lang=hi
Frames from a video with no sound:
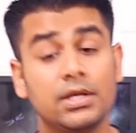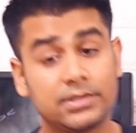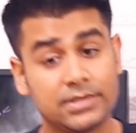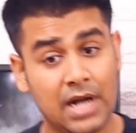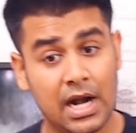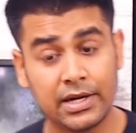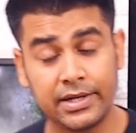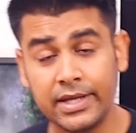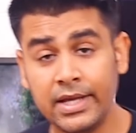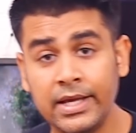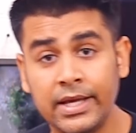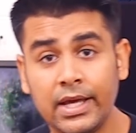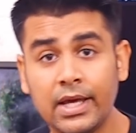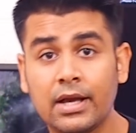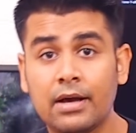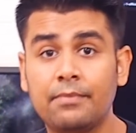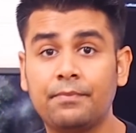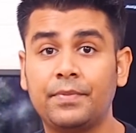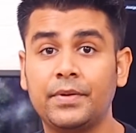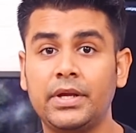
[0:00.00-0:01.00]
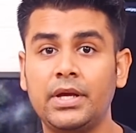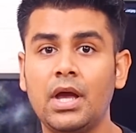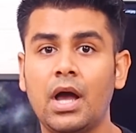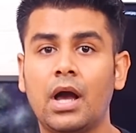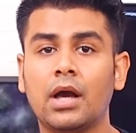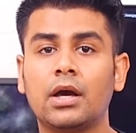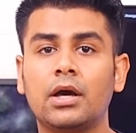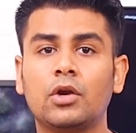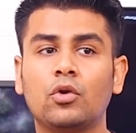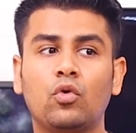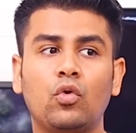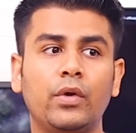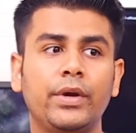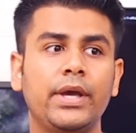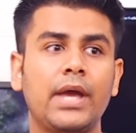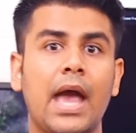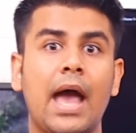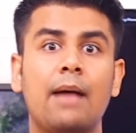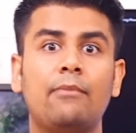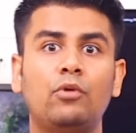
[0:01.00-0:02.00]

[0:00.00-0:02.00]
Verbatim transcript: स्टार्टिंग की कंपनी अगर कोई